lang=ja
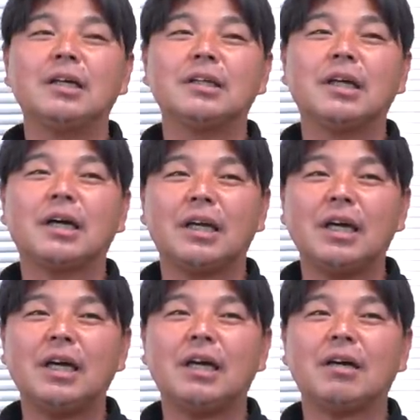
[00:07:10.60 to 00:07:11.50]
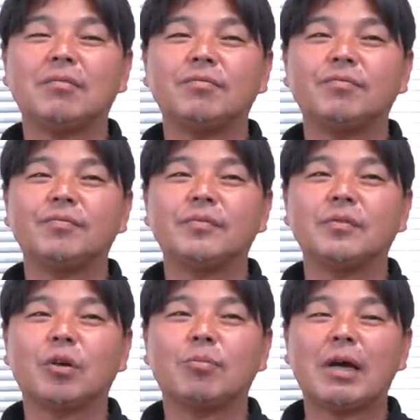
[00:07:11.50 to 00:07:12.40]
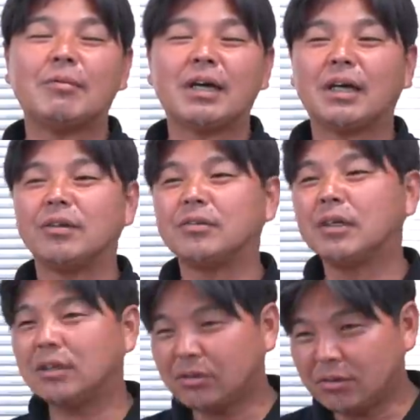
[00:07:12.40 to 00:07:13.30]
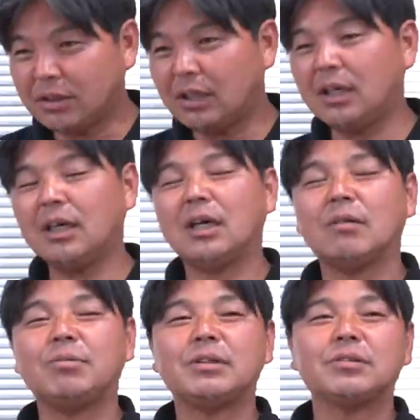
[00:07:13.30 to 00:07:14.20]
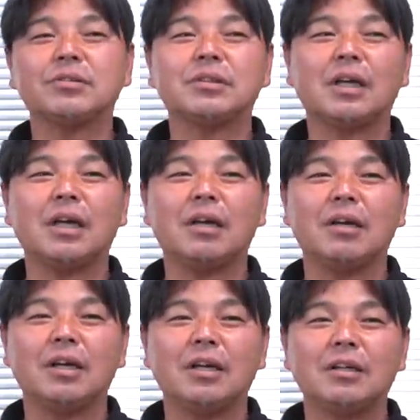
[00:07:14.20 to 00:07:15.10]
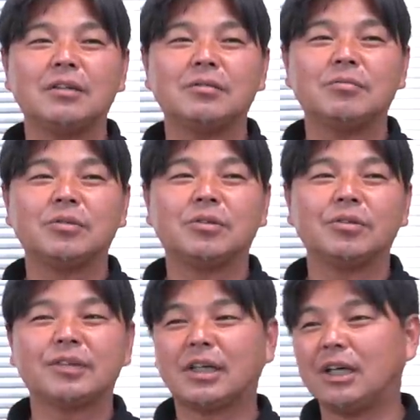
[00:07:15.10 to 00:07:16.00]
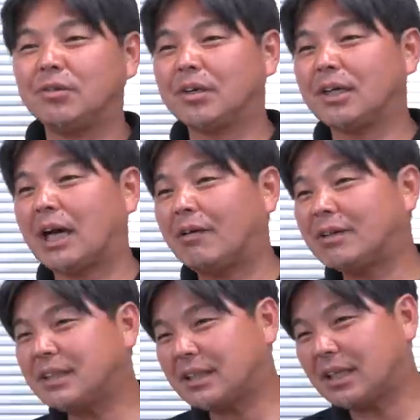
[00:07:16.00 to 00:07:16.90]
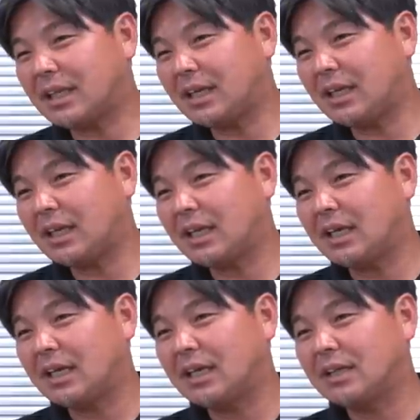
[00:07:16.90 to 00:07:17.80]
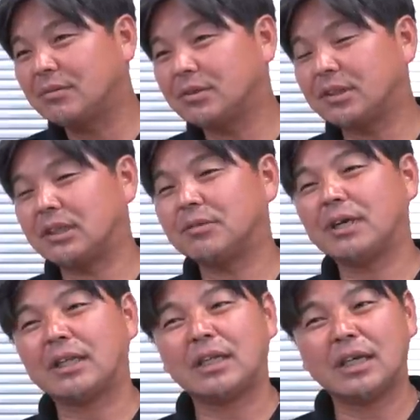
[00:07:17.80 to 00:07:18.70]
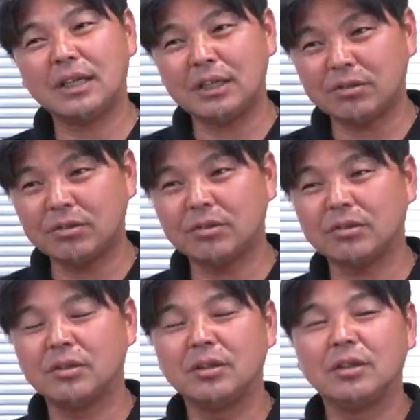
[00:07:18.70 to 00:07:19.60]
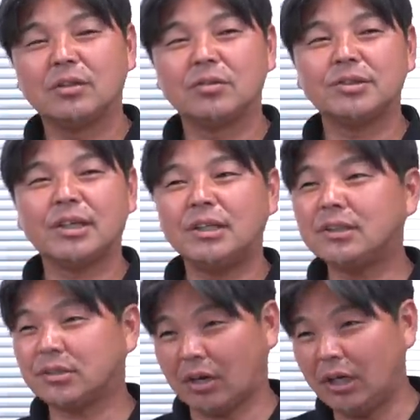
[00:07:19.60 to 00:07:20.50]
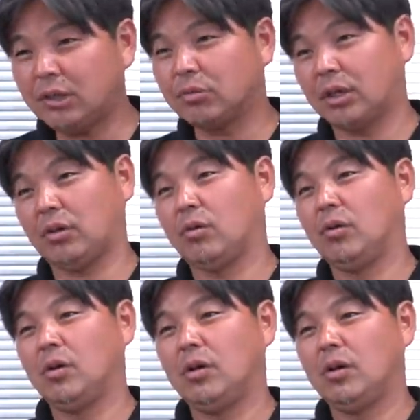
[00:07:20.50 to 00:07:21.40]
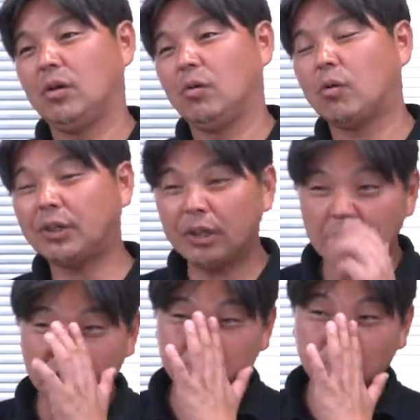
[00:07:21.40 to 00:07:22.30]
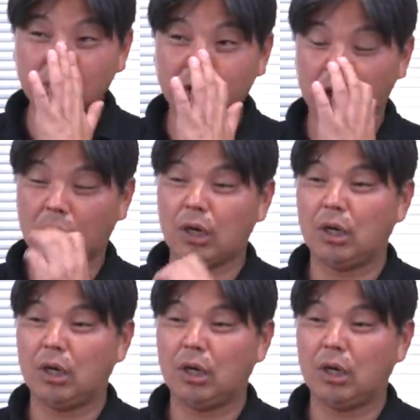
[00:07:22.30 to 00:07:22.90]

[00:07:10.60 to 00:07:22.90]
だから俺前々から言ってる通りやっぱりそうやって向こうの世界時計に合わせてね、もう J リーグもやっていかないと、この先いい選手入ってこないよ、お金で買ってこれないんだから